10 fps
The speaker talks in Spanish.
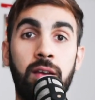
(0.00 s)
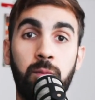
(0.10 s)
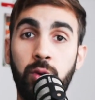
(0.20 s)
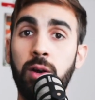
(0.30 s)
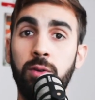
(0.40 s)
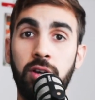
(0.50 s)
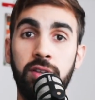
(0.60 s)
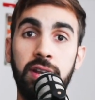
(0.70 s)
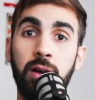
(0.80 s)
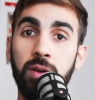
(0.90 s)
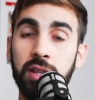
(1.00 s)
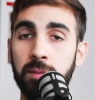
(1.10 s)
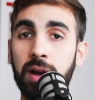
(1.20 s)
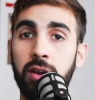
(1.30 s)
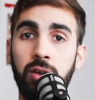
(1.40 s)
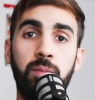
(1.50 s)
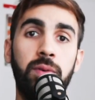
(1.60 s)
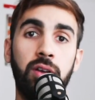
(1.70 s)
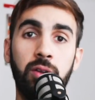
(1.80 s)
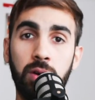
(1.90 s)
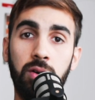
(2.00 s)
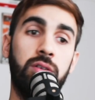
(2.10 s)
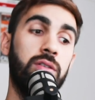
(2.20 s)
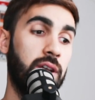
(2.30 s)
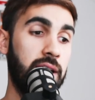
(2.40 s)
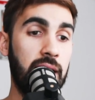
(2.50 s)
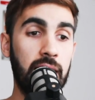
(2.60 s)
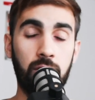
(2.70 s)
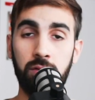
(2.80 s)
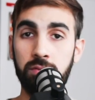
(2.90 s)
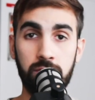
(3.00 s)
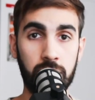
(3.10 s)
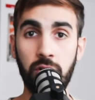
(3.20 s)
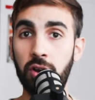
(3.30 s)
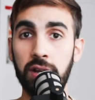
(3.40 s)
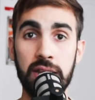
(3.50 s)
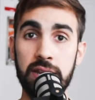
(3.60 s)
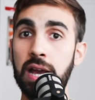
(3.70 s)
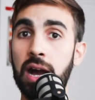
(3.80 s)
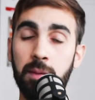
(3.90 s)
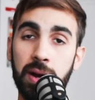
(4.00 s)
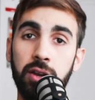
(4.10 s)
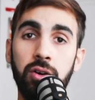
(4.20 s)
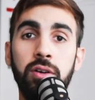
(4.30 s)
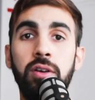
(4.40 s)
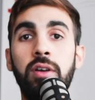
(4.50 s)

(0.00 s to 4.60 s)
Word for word: Me hubiera gustado tener algún lente macro, pero de nuevo, eran las con lo que tenía a mano.